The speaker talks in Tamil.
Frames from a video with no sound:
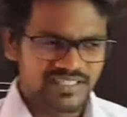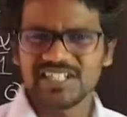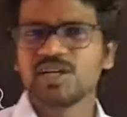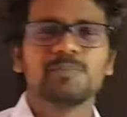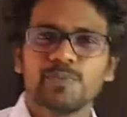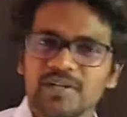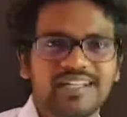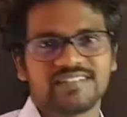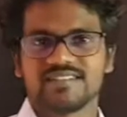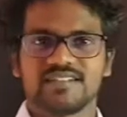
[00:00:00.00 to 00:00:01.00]
எனக்கு
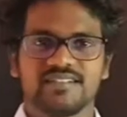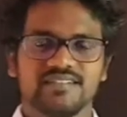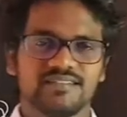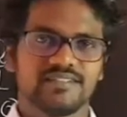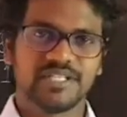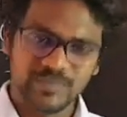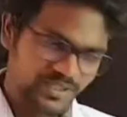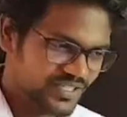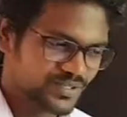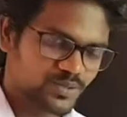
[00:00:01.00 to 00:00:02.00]
புரியல சார்
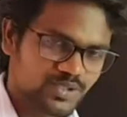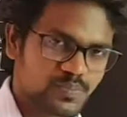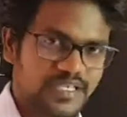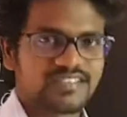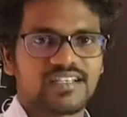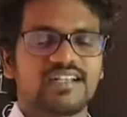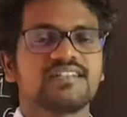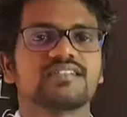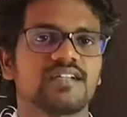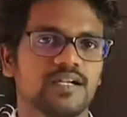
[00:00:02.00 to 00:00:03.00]
இன்னமும் எனக்கு கொஞ்சம்
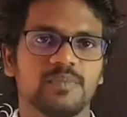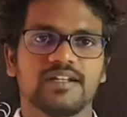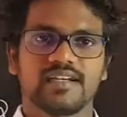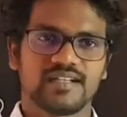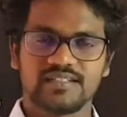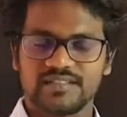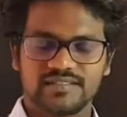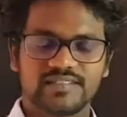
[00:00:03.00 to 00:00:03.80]
பேசிக்லேருந்து ஸ்டார்ட் பண்ண எனக்கு